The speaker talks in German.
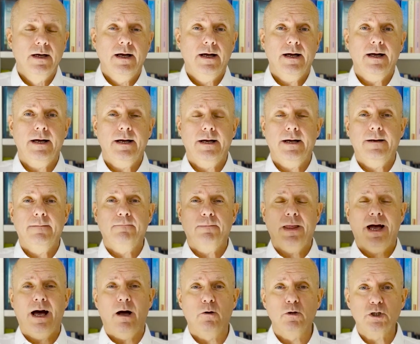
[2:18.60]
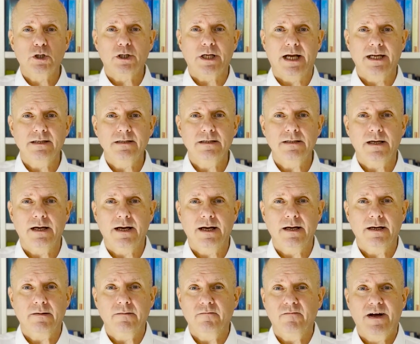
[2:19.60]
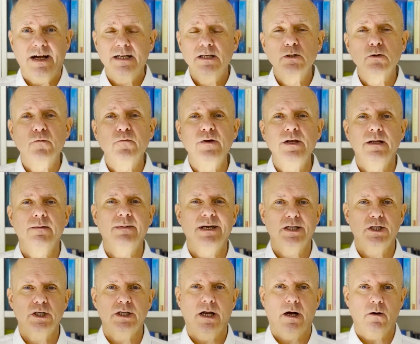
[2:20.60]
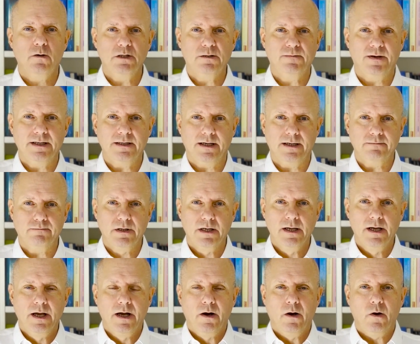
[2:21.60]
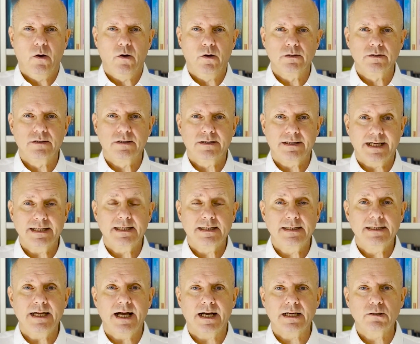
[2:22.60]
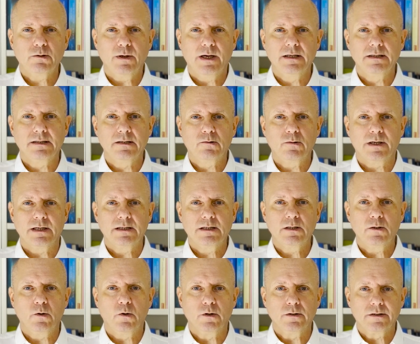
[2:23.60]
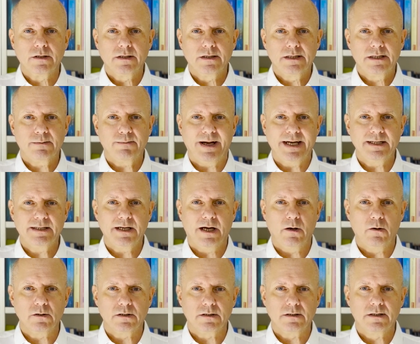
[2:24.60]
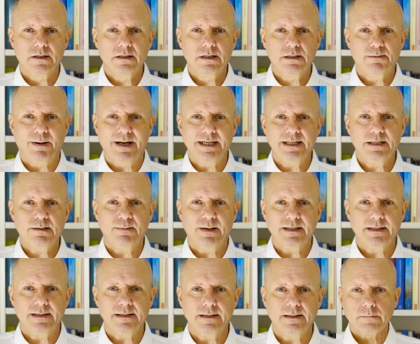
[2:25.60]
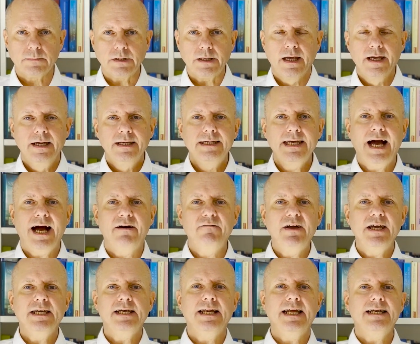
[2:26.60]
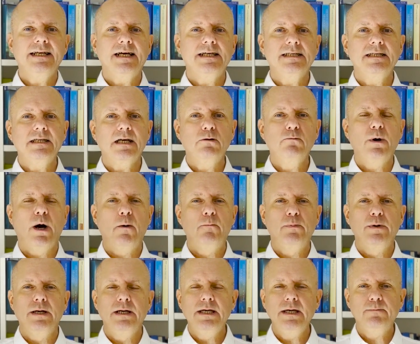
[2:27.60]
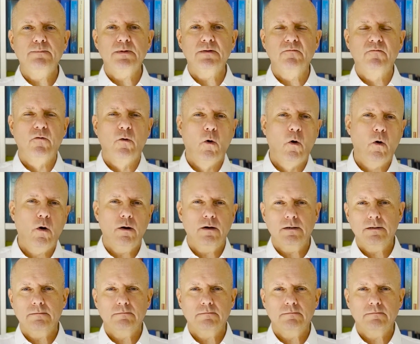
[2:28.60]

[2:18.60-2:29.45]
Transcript: ähm, Haus stand, ja, weil so viele Menschen auswandern. Und das ist die aktuelle Situation 2022. Ja, welche Länder sind denn überhaupt beliebt? Wo